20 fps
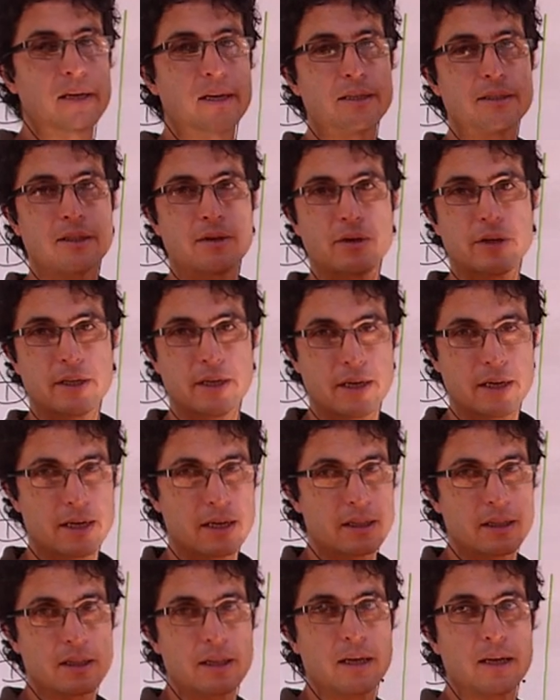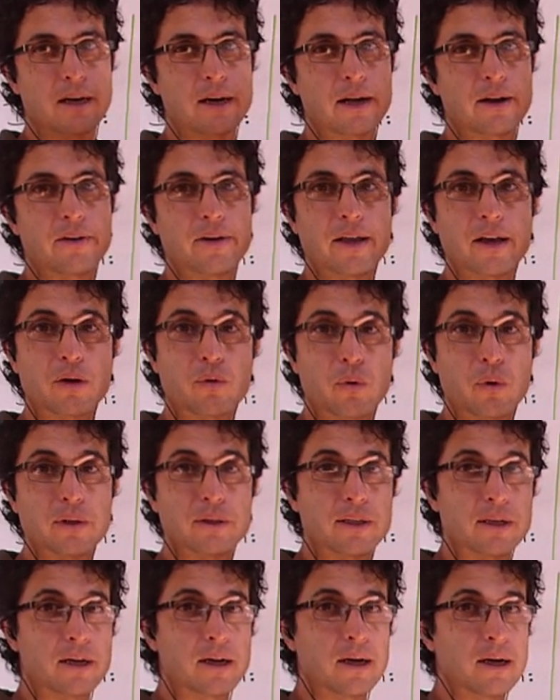y en la teoría de gravedad
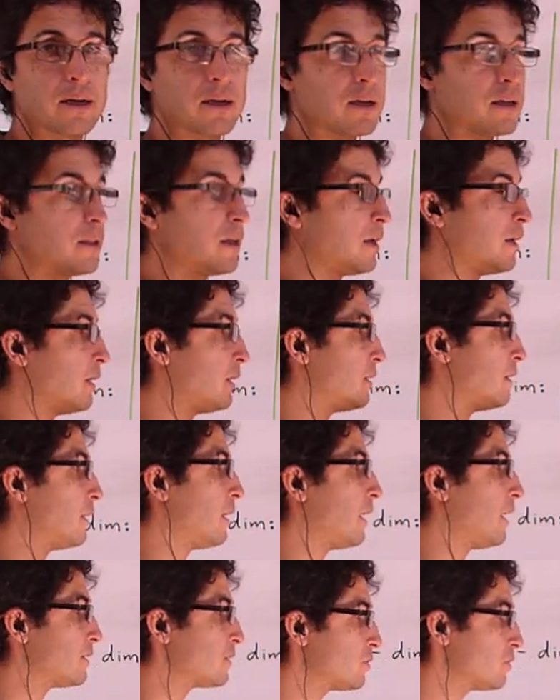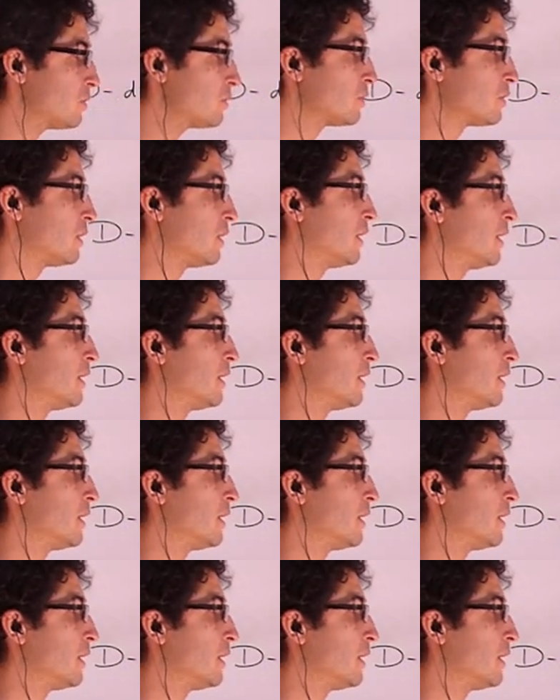cuántica eh, de lazos,